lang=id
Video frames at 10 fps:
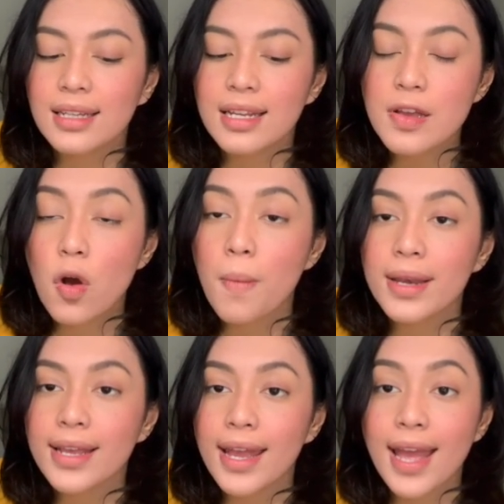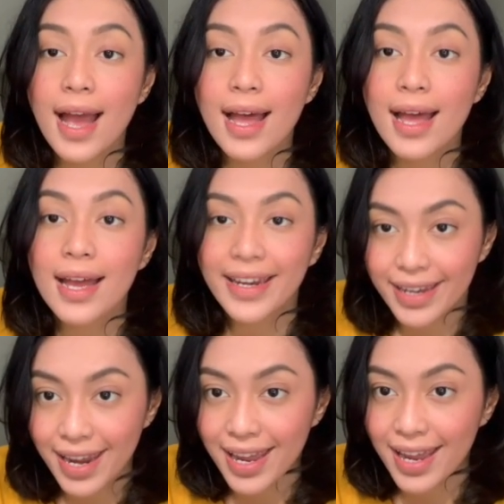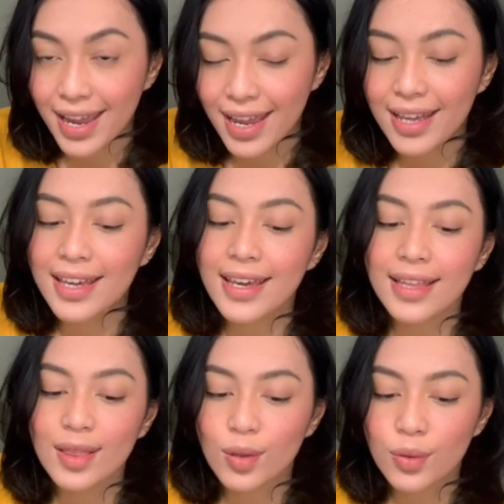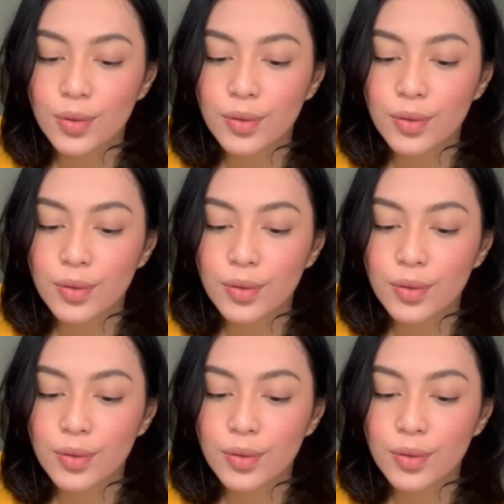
Jadi jawabannya yang D gitu.